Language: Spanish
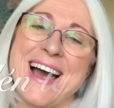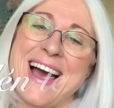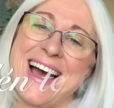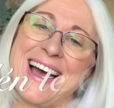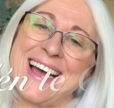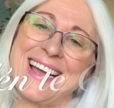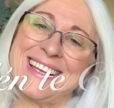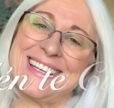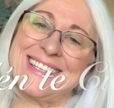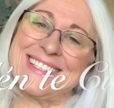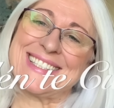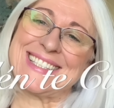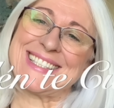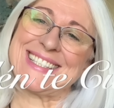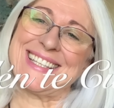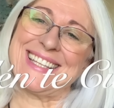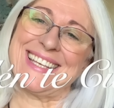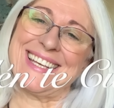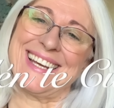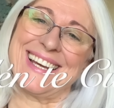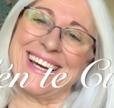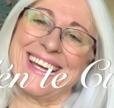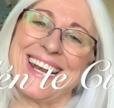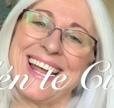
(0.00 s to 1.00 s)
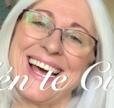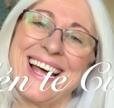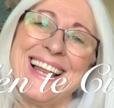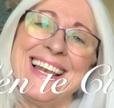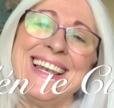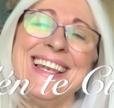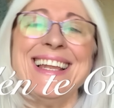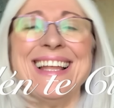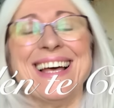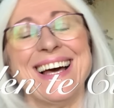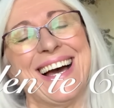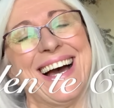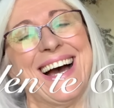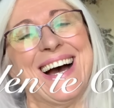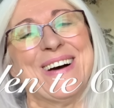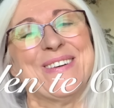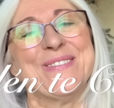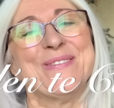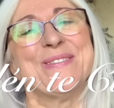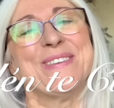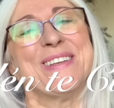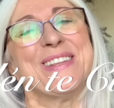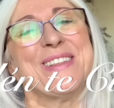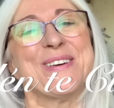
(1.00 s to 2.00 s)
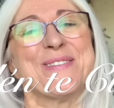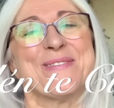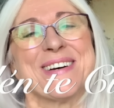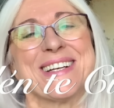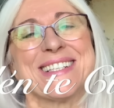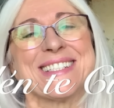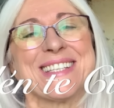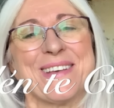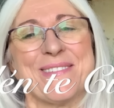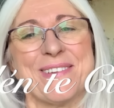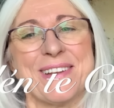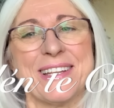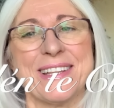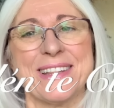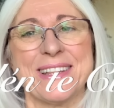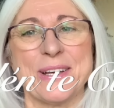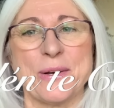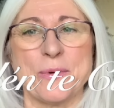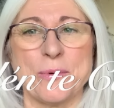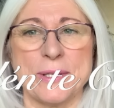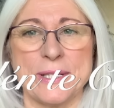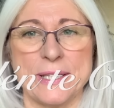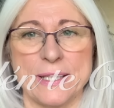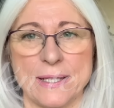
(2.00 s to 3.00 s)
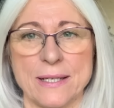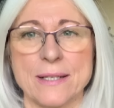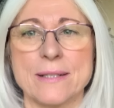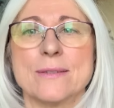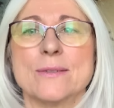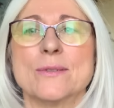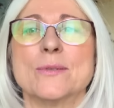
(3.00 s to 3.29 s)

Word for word: a este canal, a un vídeo más de Belén te cuenta.